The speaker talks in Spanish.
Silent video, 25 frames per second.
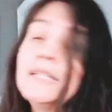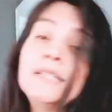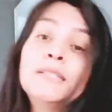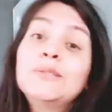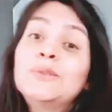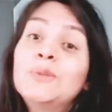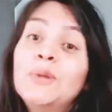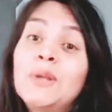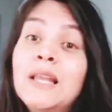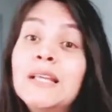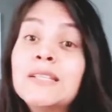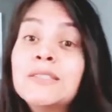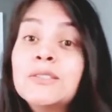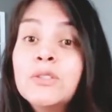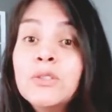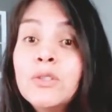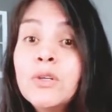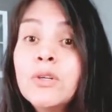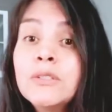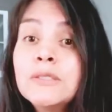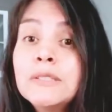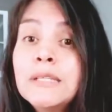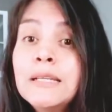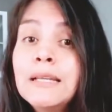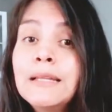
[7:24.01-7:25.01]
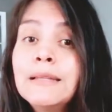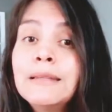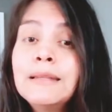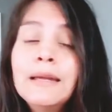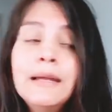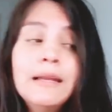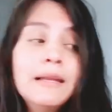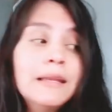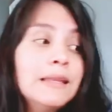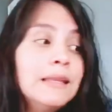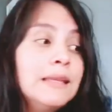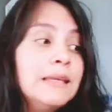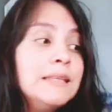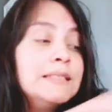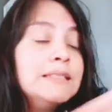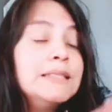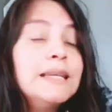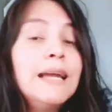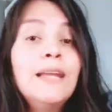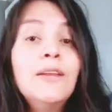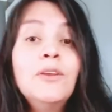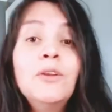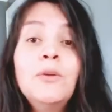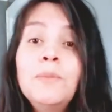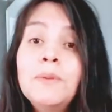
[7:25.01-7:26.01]
Son las 2 de la tarde.
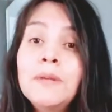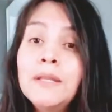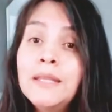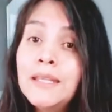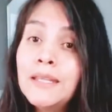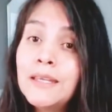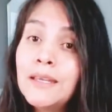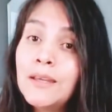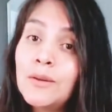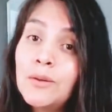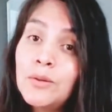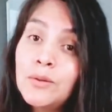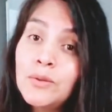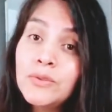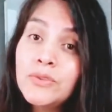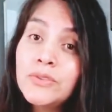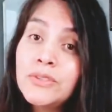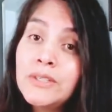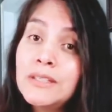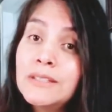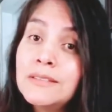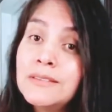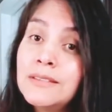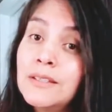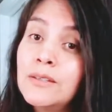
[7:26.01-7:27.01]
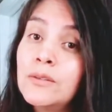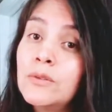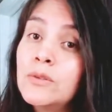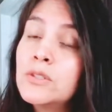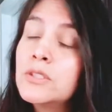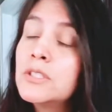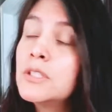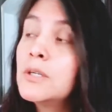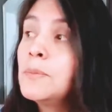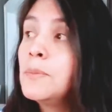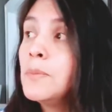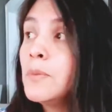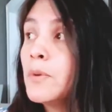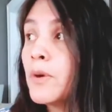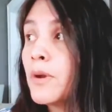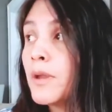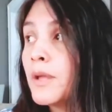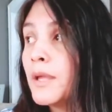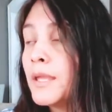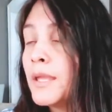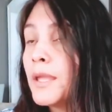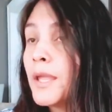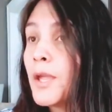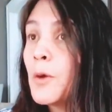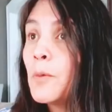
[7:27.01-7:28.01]
Ya no platiqué con ustedes anoche
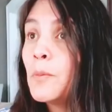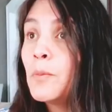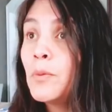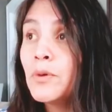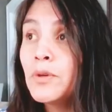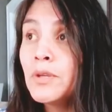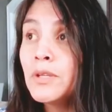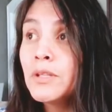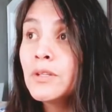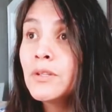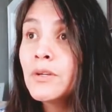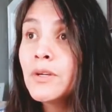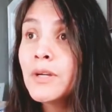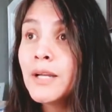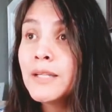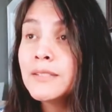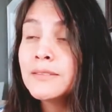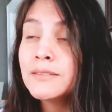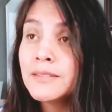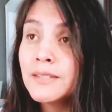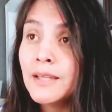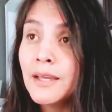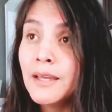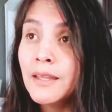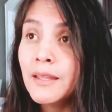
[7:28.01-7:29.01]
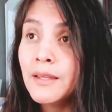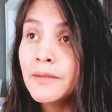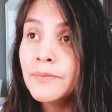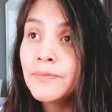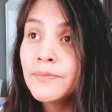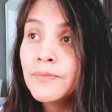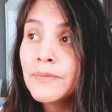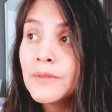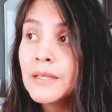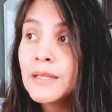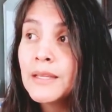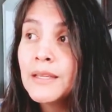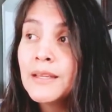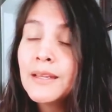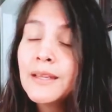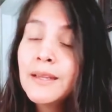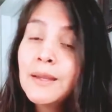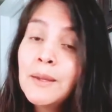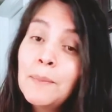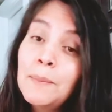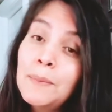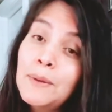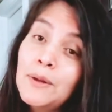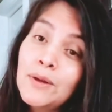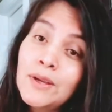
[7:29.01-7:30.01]
porque llegué un poquito cansada.
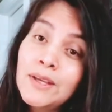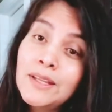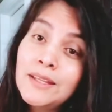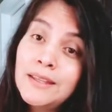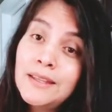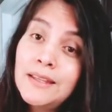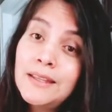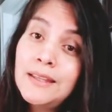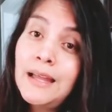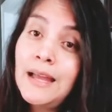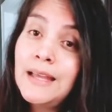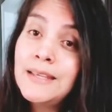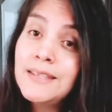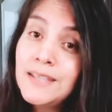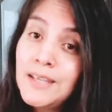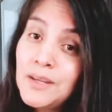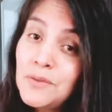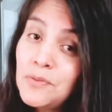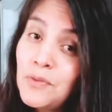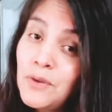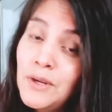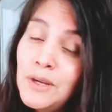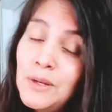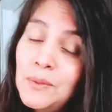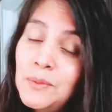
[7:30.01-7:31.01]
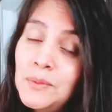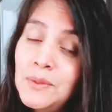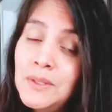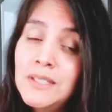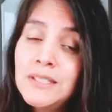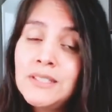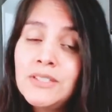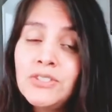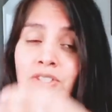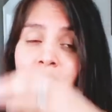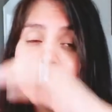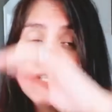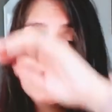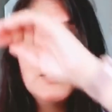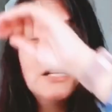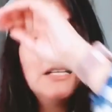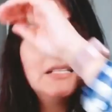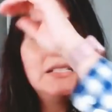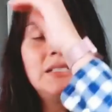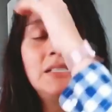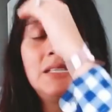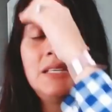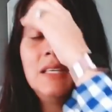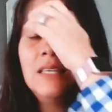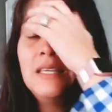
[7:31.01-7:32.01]
Pero que ayer fue lunes,
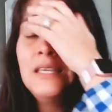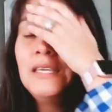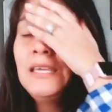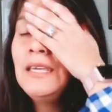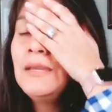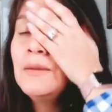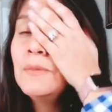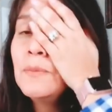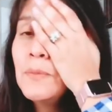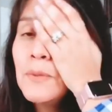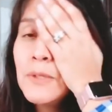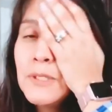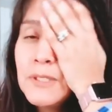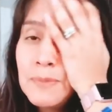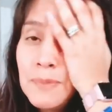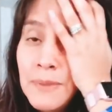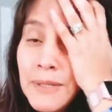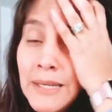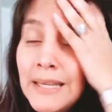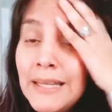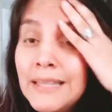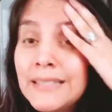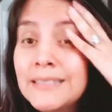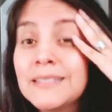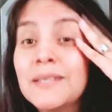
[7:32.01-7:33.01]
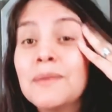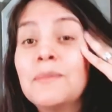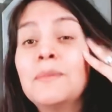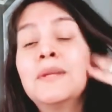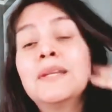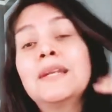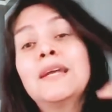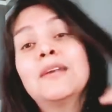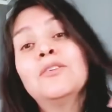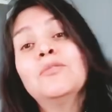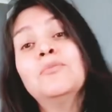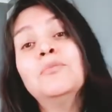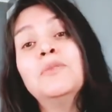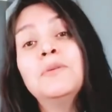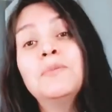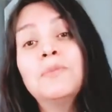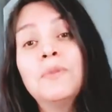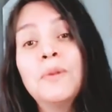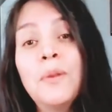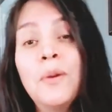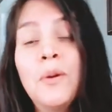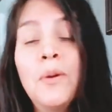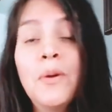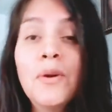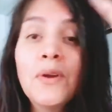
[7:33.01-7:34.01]
chicas, y pues para las que miraron mi
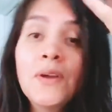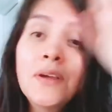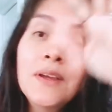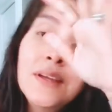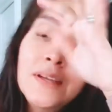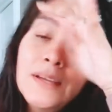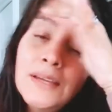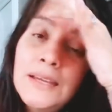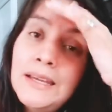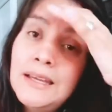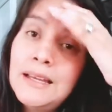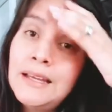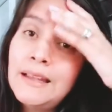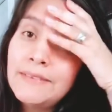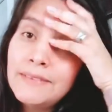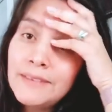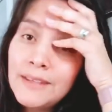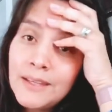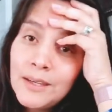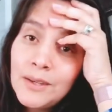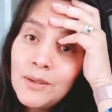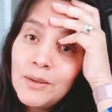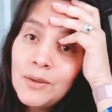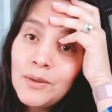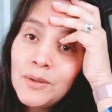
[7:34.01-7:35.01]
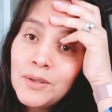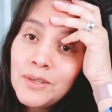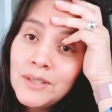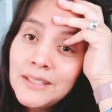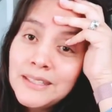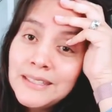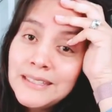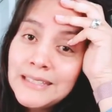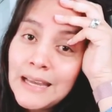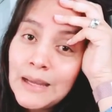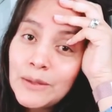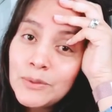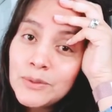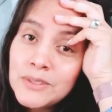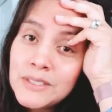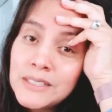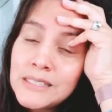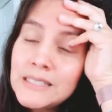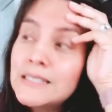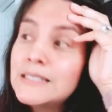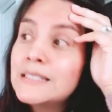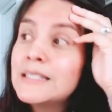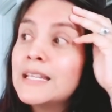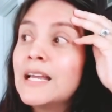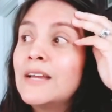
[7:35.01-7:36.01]
blog el anterior, ya
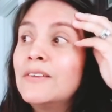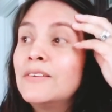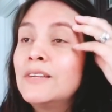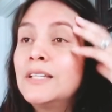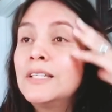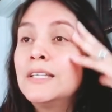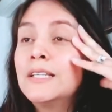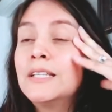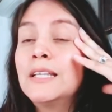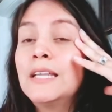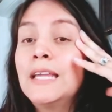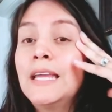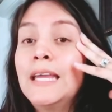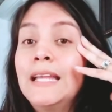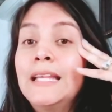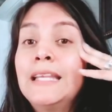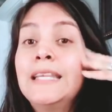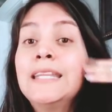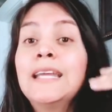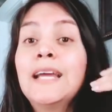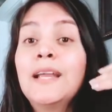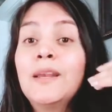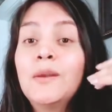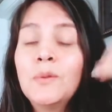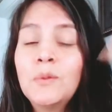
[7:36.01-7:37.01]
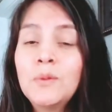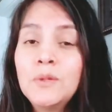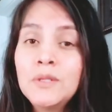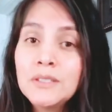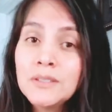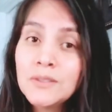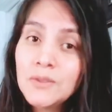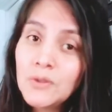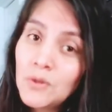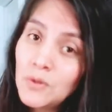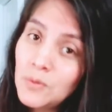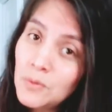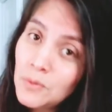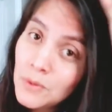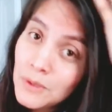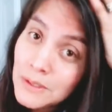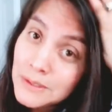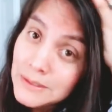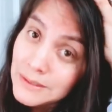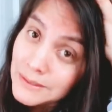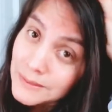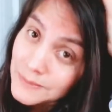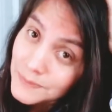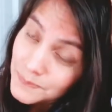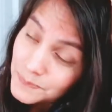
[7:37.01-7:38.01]
ustedes saben el día lunes cómo
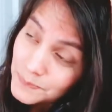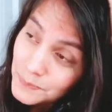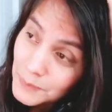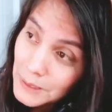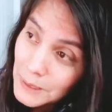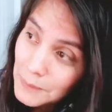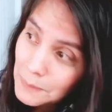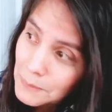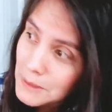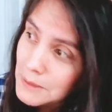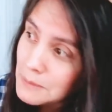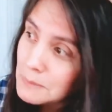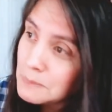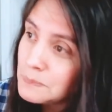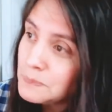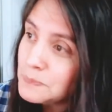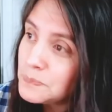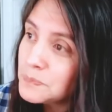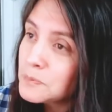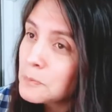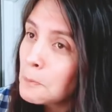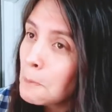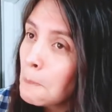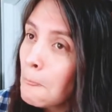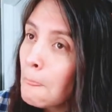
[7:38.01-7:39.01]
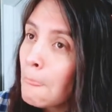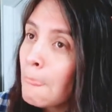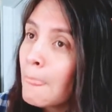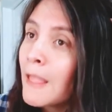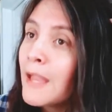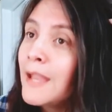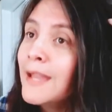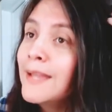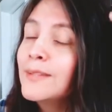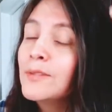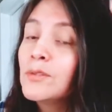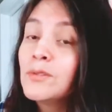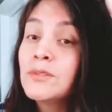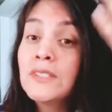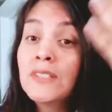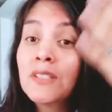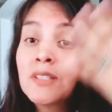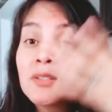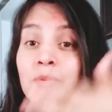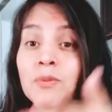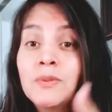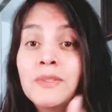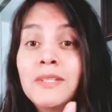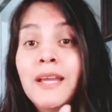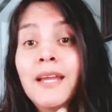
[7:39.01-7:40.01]
es para mí. Entonces
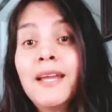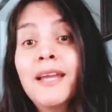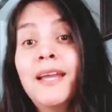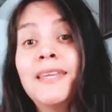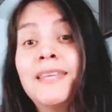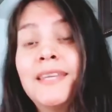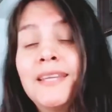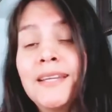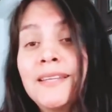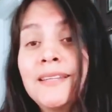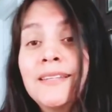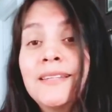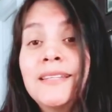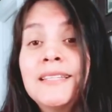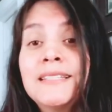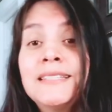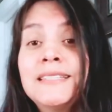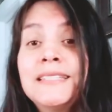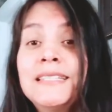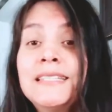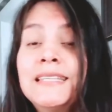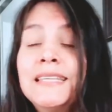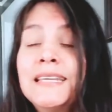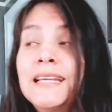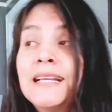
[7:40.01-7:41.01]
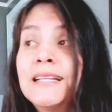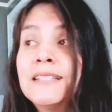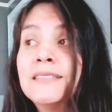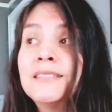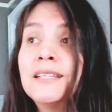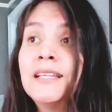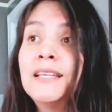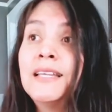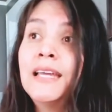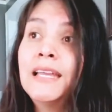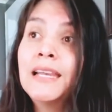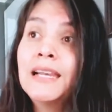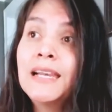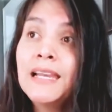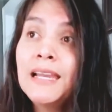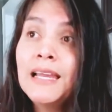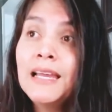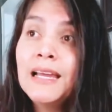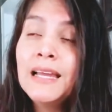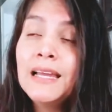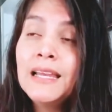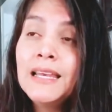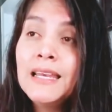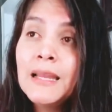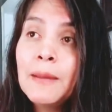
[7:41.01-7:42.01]
resulta que ayer decidí cancelar
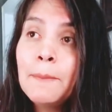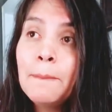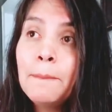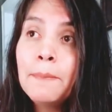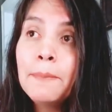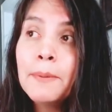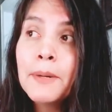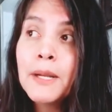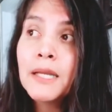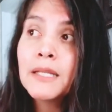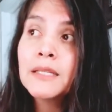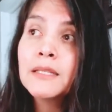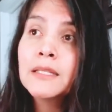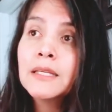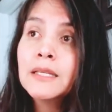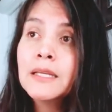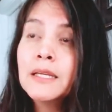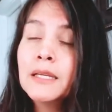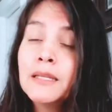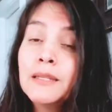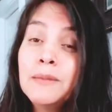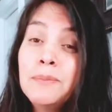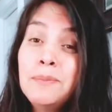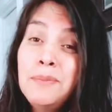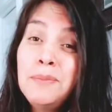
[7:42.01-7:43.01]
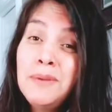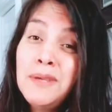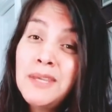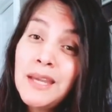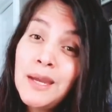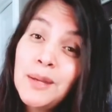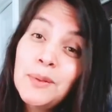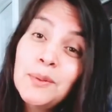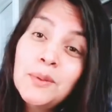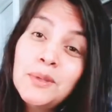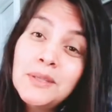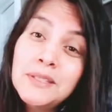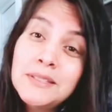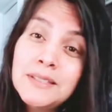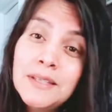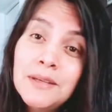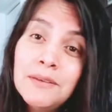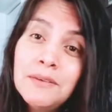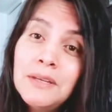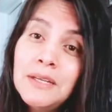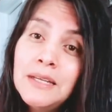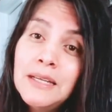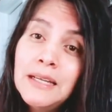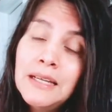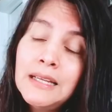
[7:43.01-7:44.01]
la, la práctica de piano de
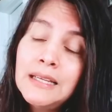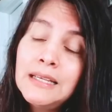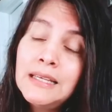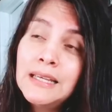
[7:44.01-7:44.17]
Isabela.